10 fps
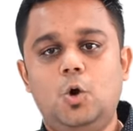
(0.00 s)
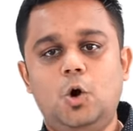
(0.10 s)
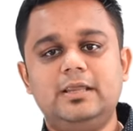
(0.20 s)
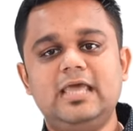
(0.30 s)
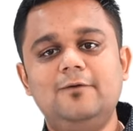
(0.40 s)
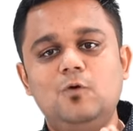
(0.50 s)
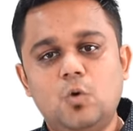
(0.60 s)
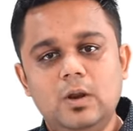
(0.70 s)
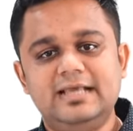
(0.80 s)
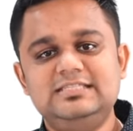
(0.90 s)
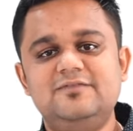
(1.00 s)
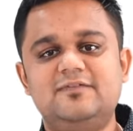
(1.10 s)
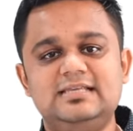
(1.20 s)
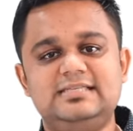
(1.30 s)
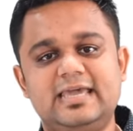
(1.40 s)
और क्या वो गोल अचीव
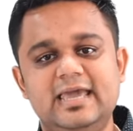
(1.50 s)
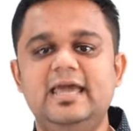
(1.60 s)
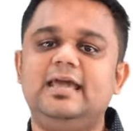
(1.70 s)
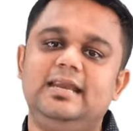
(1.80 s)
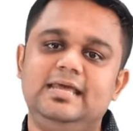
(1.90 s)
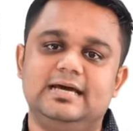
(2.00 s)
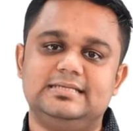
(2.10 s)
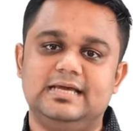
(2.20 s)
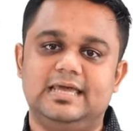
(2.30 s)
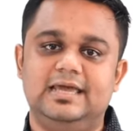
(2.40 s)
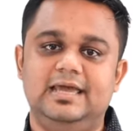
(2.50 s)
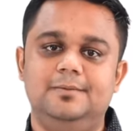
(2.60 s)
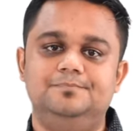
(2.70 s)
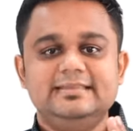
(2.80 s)
कर सकेंगे कि नहीं कर सकेंगे